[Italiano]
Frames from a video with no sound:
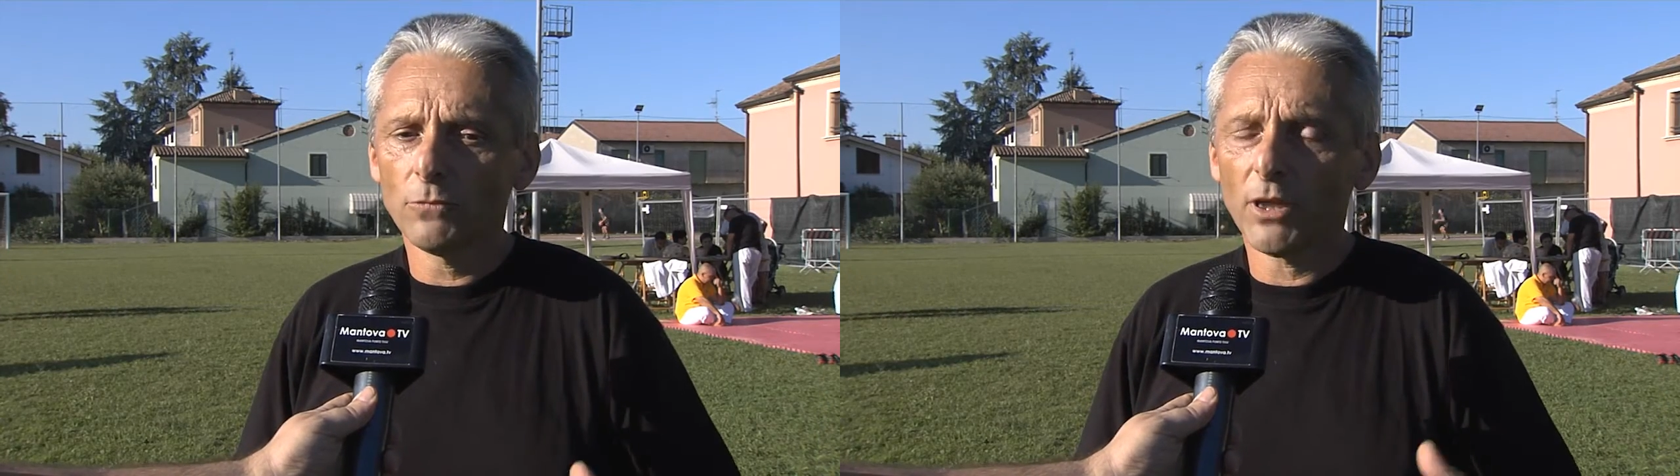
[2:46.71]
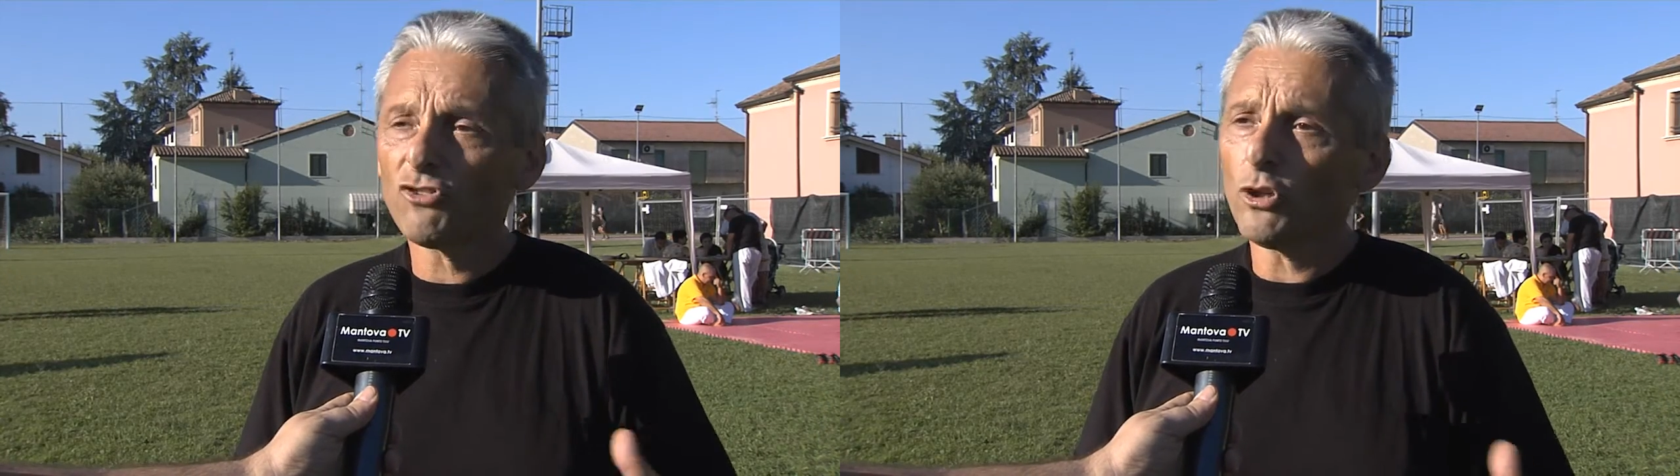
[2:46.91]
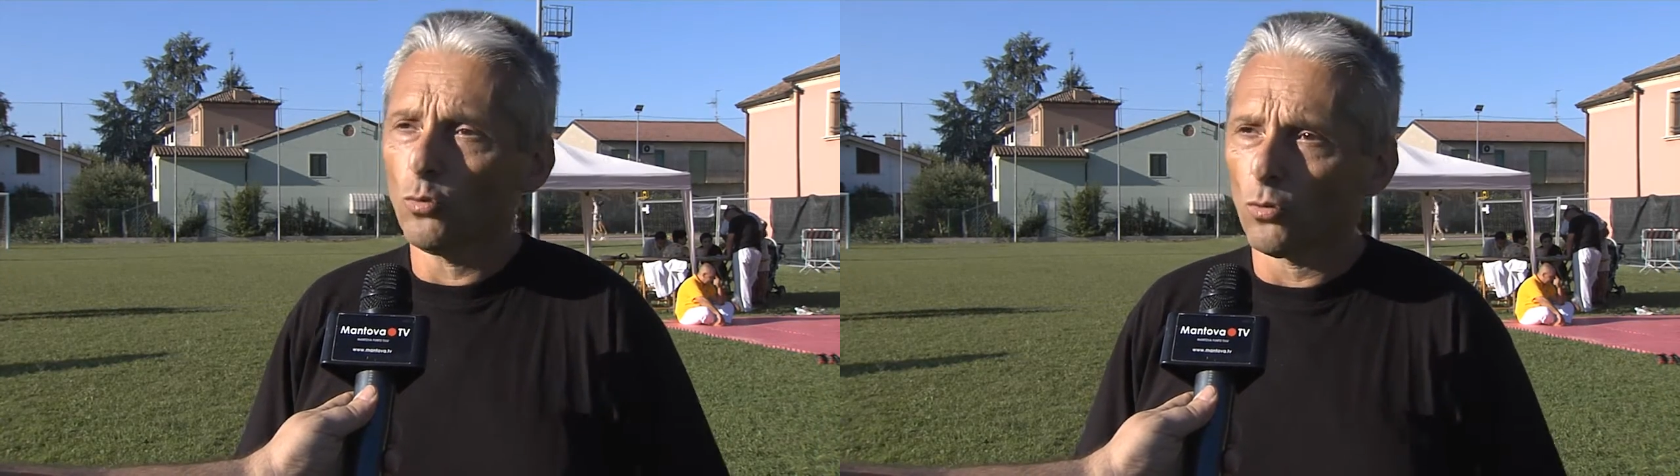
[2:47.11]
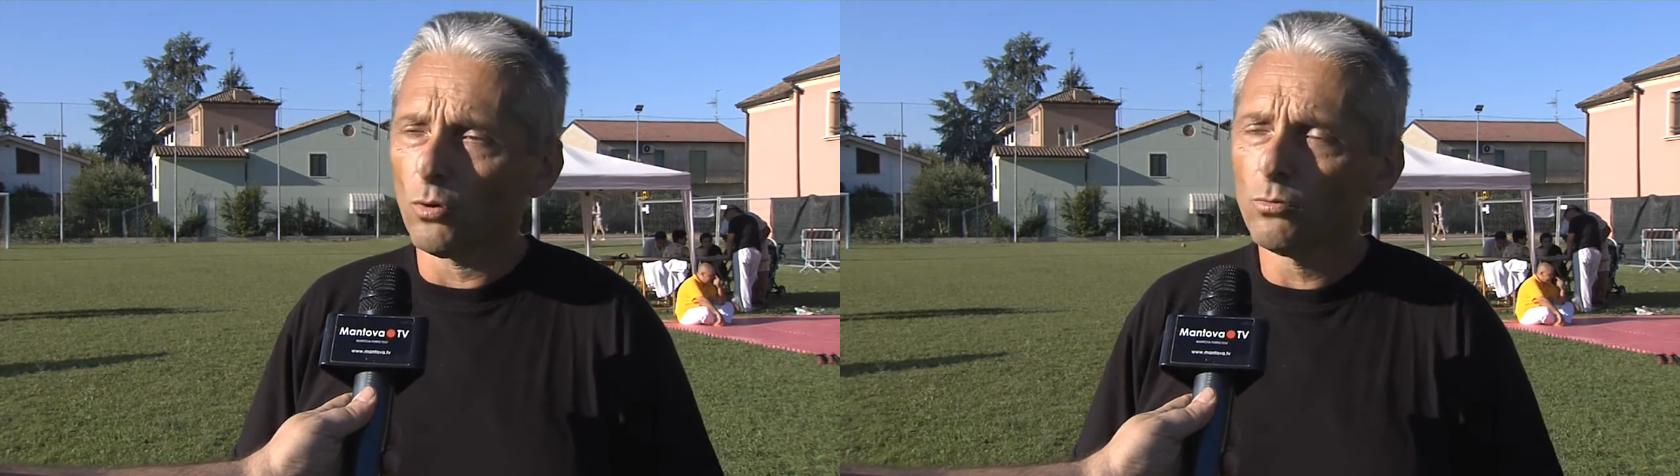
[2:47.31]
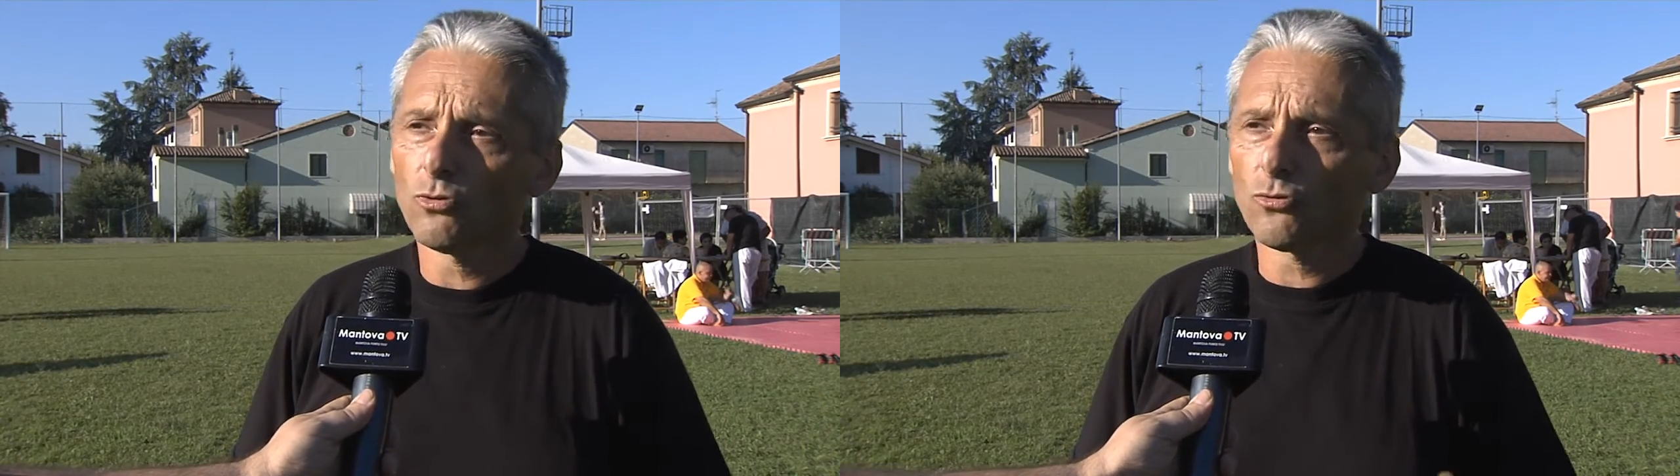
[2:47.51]
e
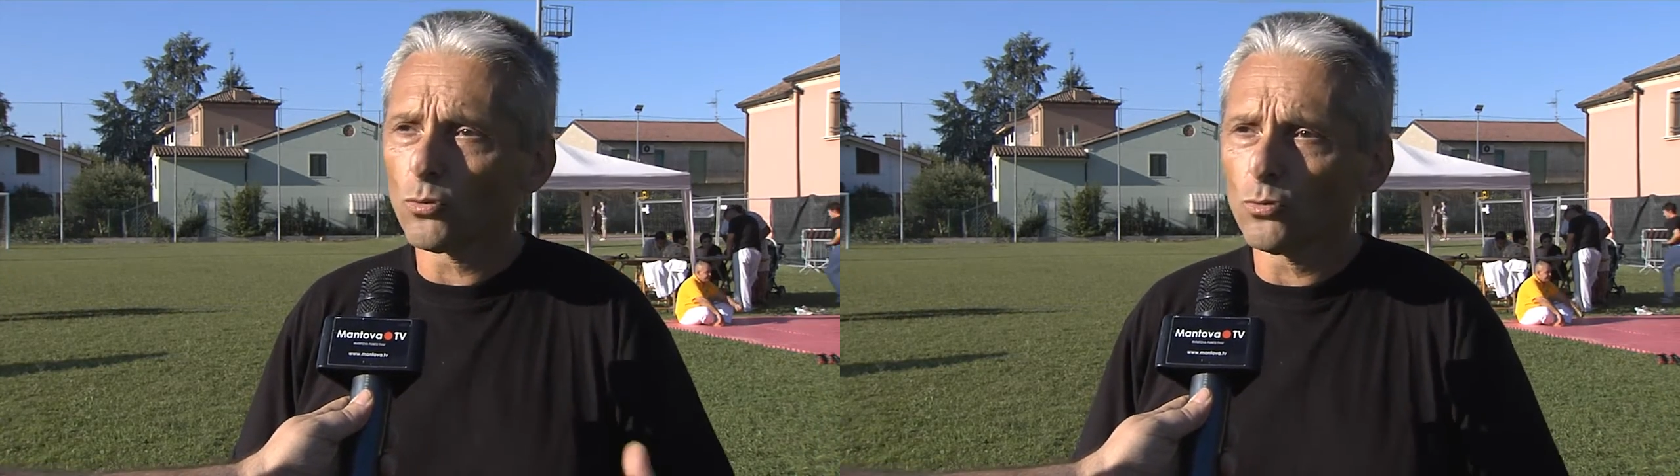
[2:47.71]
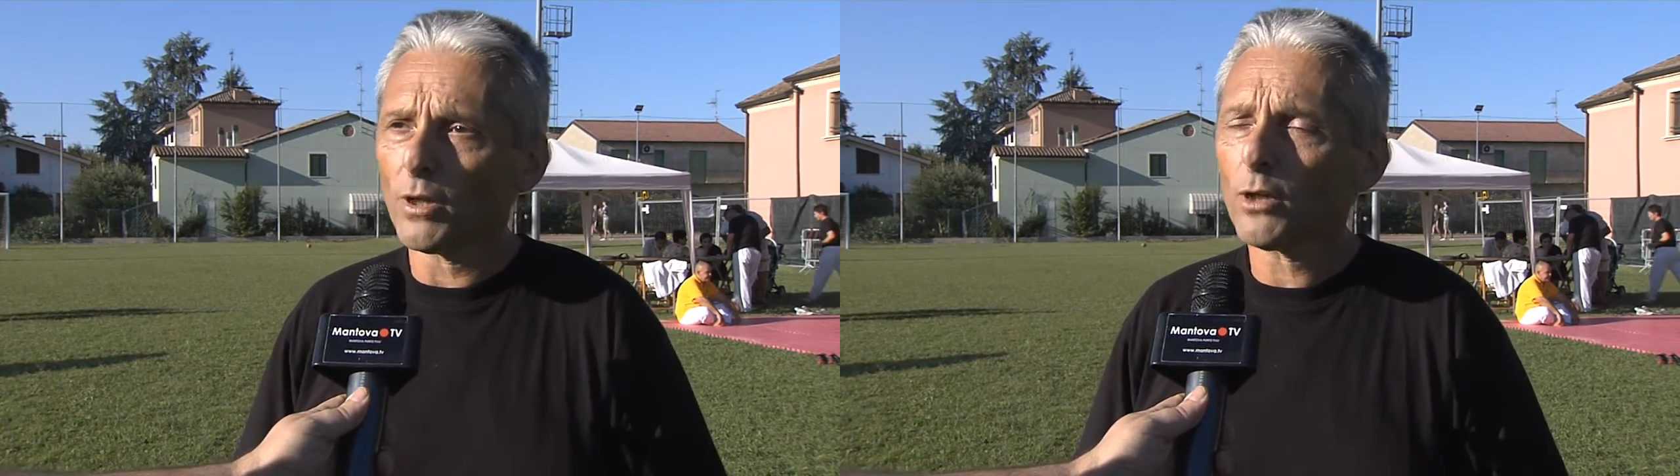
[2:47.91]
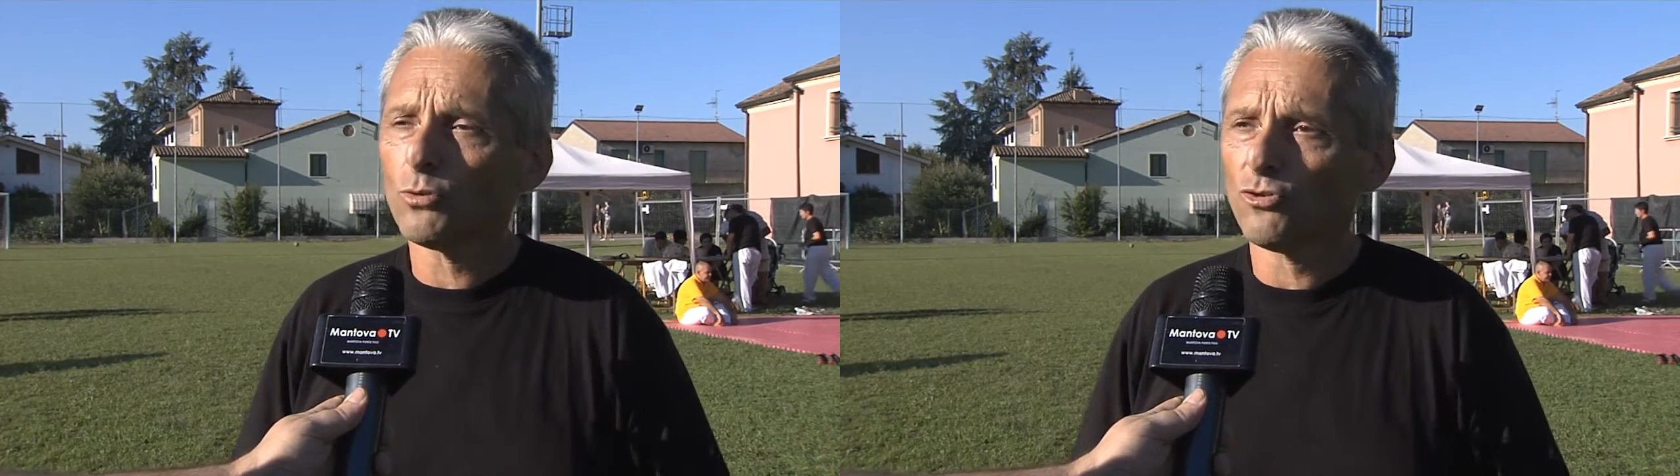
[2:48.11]
sicuro, strutturato e